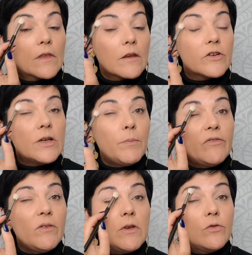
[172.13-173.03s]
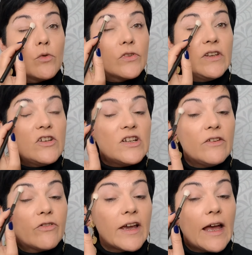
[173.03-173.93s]
Je n'ai pas fait mes sourcils, je les
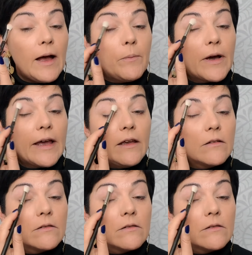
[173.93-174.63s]
ferai après.